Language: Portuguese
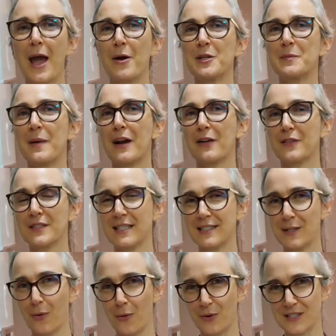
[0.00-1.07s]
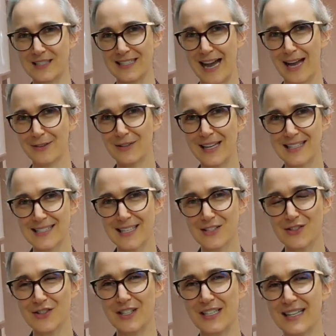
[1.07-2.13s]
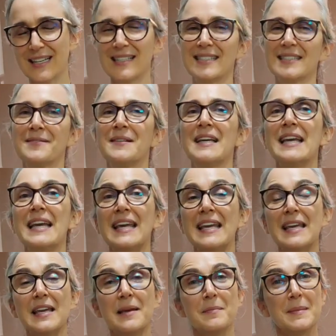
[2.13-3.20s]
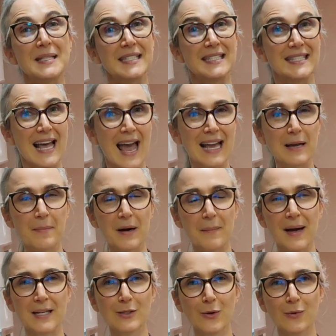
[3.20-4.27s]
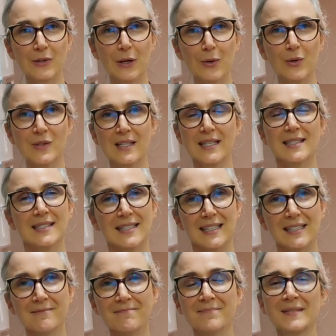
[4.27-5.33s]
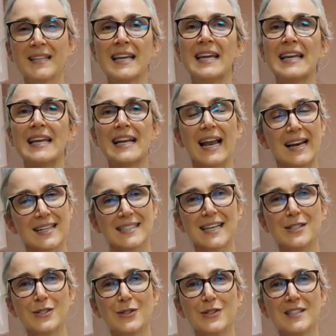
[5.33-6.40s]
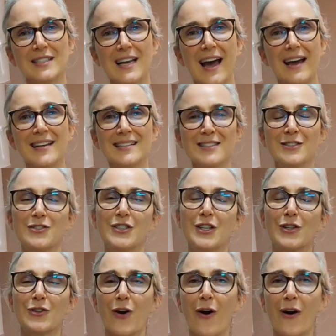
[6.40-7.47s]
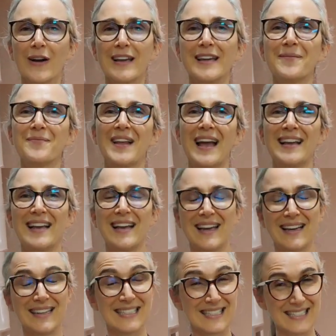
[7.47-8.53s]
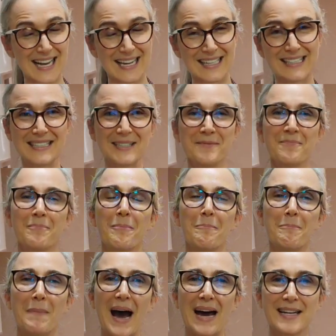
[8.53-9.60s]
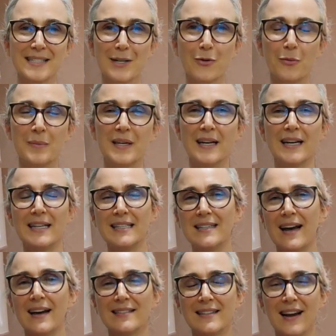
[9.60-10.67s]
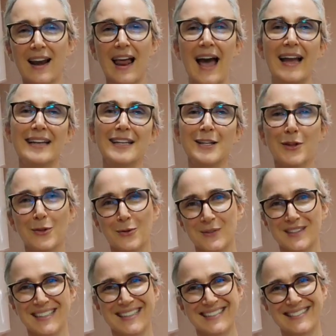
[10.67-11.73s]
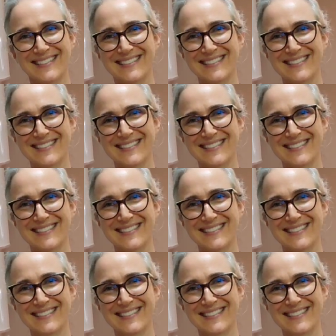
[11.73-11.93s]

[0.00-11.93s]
Eu espero que vocês tenham gostado dessas dicas e me segue para mais conteúdos assim. E lá nas redes sociais, TikTok, eh, Instagram, Márcia Gubiani, underline Nutri.